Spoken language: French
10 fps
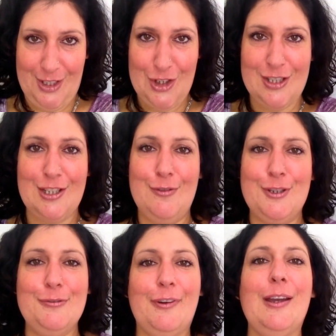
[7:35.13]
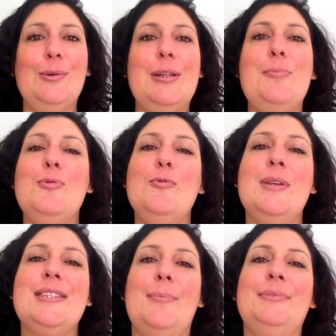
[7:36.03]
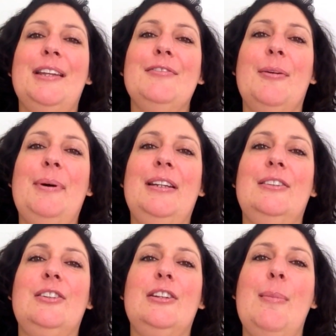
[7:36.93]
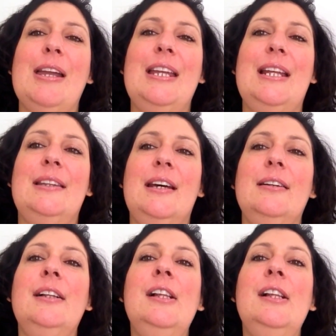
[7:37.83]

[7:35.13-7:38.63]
je sais que je vais souffrir au début, mais ça me tente vraiment d'embarquer là-dedans.